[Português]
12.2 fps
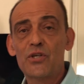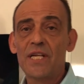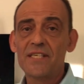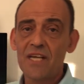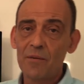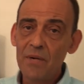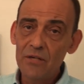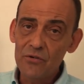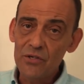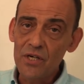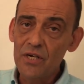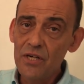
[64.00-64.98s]
gerenciamento
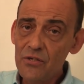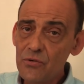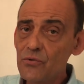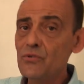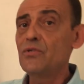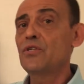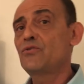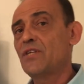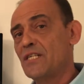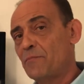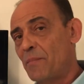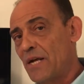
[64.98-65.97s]
de riscos e os
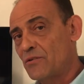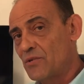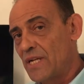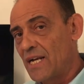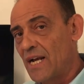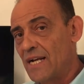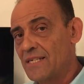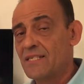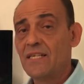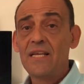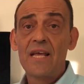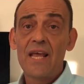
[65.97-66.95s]
aspectos
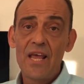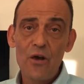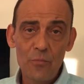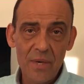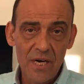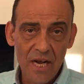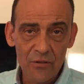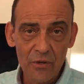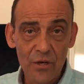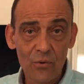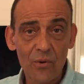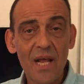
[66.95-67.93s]
legais. É um mercado
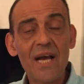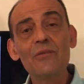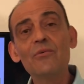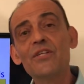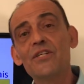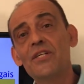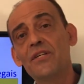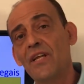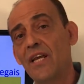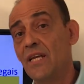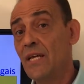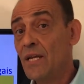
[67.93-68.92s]
regulado, a gente
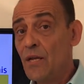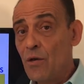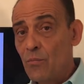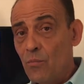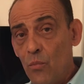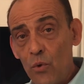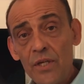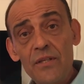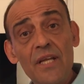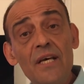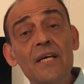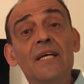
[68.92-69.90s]
tem
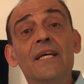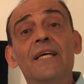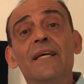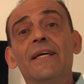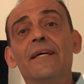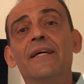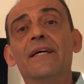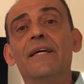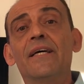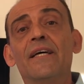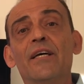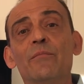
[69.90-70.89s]
muita,
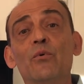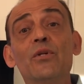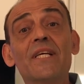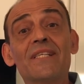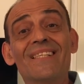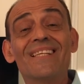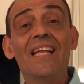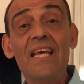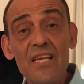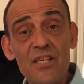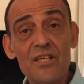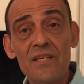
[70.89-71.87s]
é, é, muitas
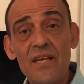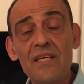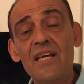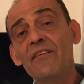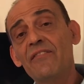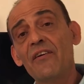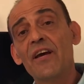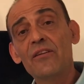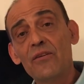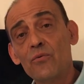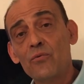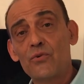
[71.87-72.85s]
leis né, que
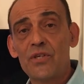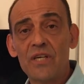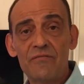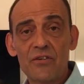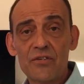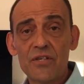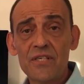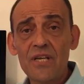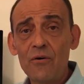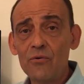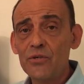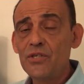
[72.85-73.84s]
afetam o serviço de
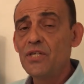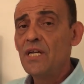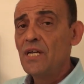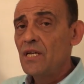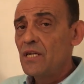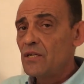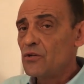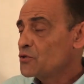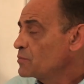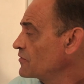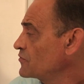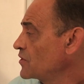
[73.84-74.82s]
saúde e os
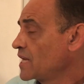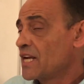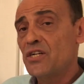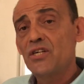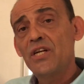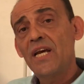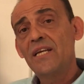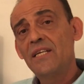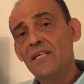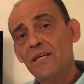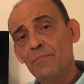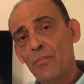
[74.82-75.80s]
profissionais de
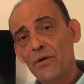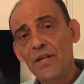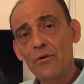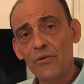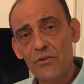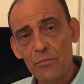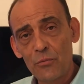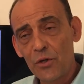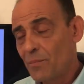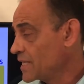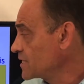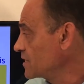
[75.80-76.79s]
engenharia podem contribuir
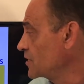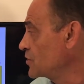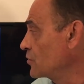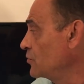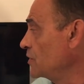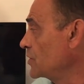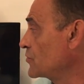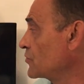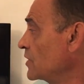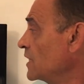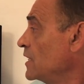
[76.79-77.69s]
bastante com isso.